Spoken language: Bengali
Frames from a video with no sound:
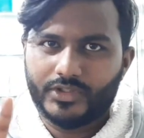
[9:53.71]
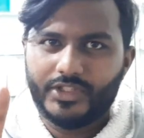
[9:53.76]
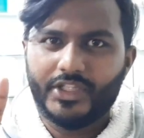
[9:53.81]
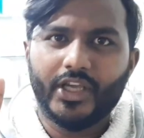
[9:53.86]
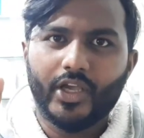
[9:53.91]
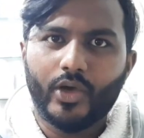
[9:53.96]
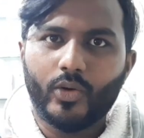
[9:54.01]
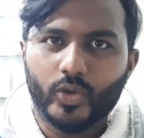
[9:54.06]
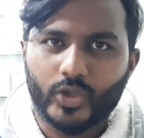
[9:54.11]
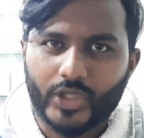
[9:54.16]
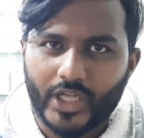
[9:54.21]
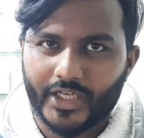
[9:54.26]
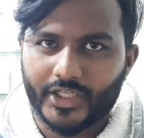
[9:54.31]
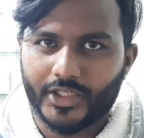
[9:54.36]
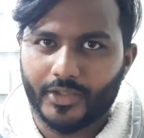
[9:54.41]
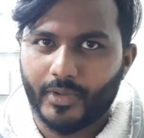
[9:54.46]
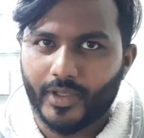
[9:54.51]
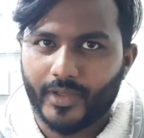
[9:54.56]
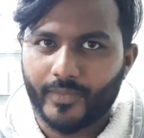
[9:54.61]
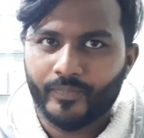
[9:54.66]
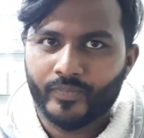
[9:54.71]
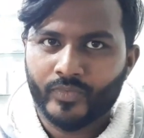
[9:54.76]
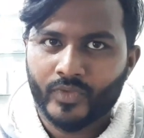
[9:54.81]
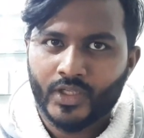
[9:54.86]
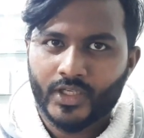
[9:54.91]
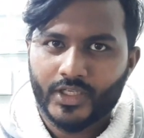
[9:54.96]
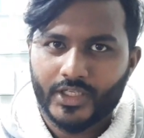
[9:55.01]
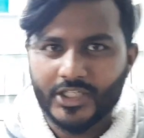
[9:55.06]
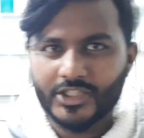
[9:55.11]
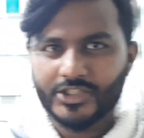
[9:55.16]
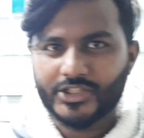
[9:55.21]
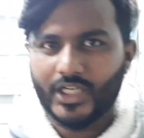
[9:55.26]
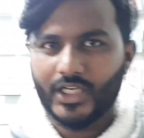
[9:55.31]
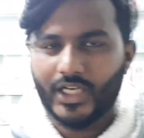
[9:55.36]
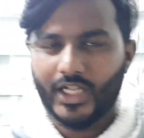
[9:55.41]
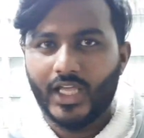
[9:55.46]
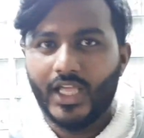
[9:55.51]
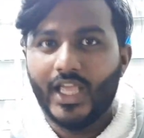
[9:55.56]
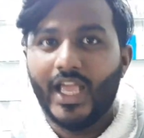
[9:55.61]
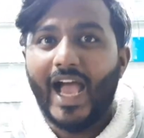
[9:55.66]
দিয়ে উঠায় নিবে আচ্ছা,
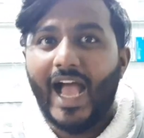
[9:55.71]
ইনশাল্লাহ